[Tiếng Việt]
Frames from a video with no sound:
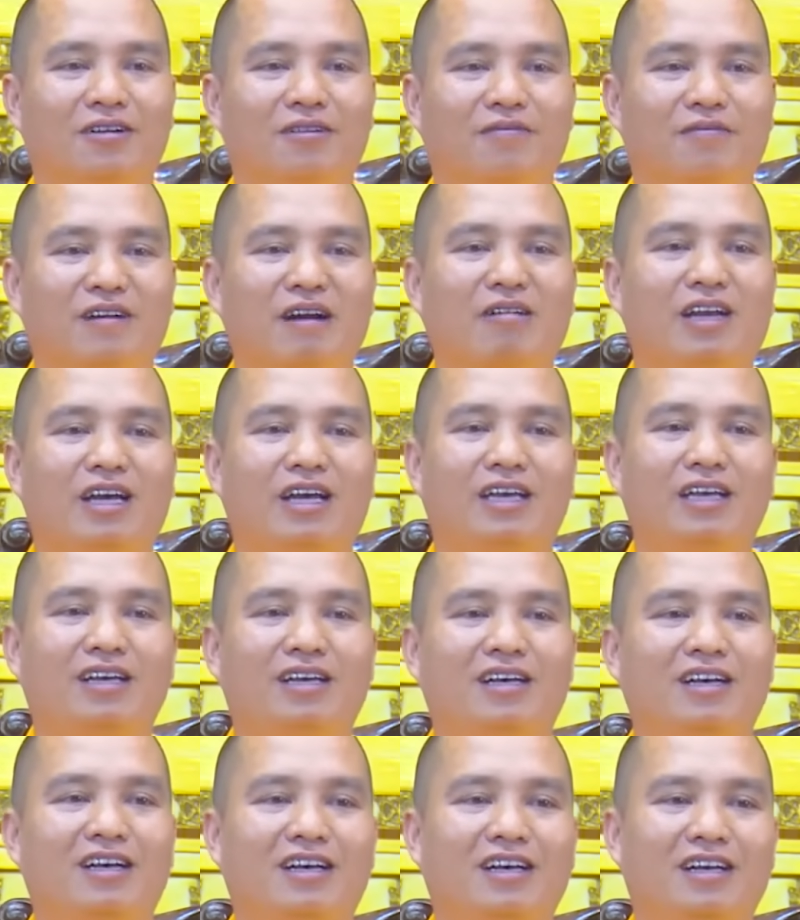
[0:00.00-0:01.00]
vào lấy
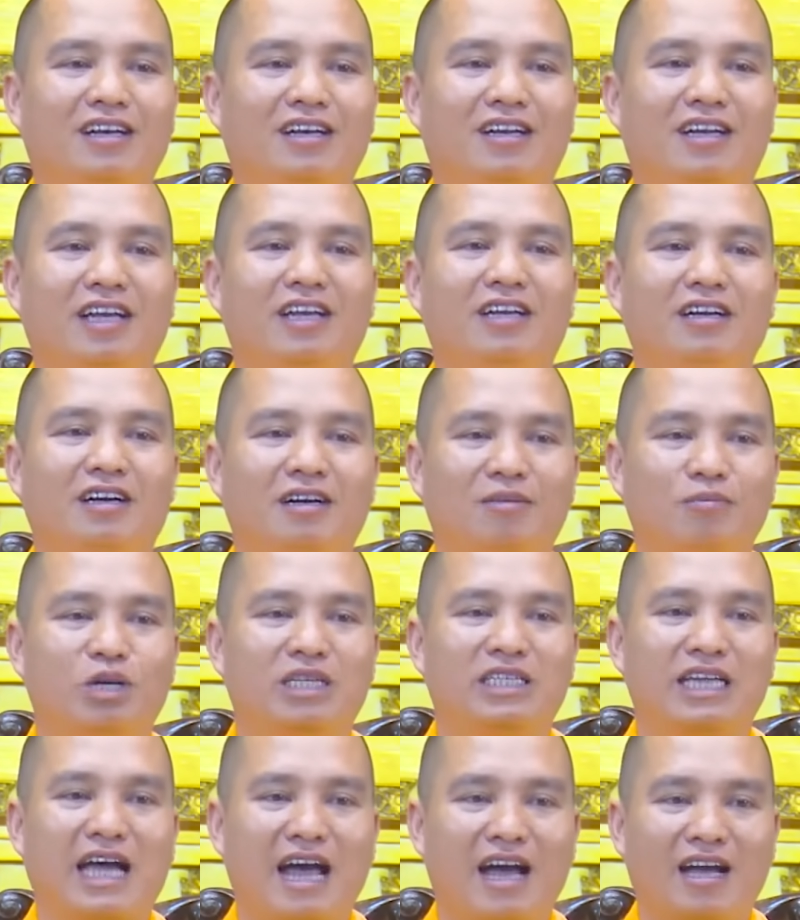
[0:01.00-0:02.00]
uh, lấy nước
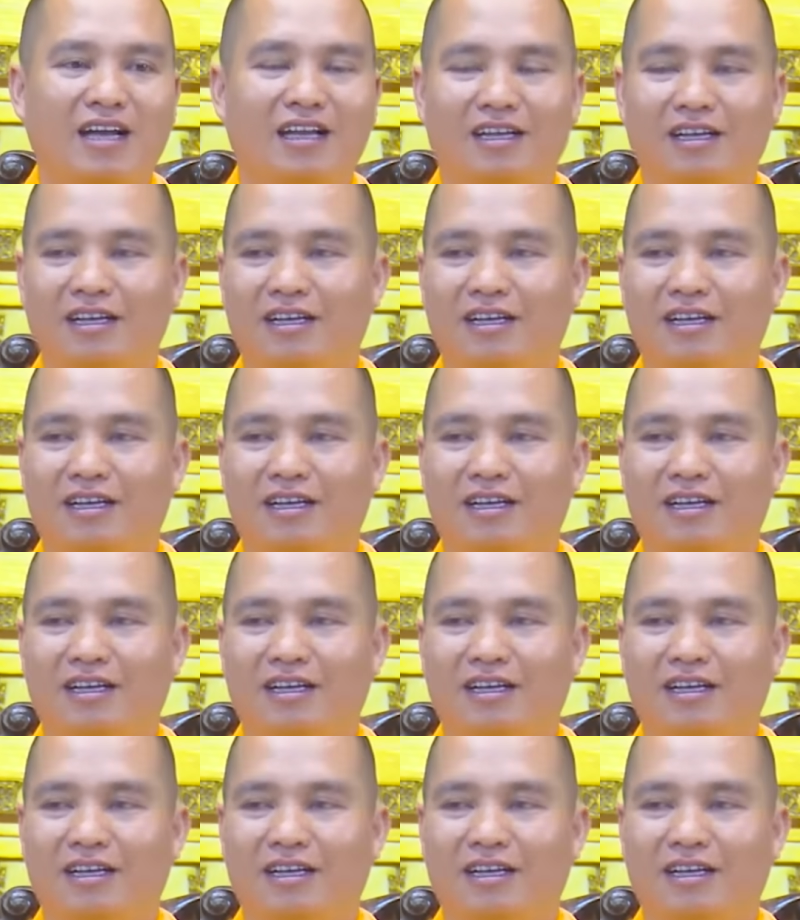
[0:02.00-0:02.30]
buổi sáng,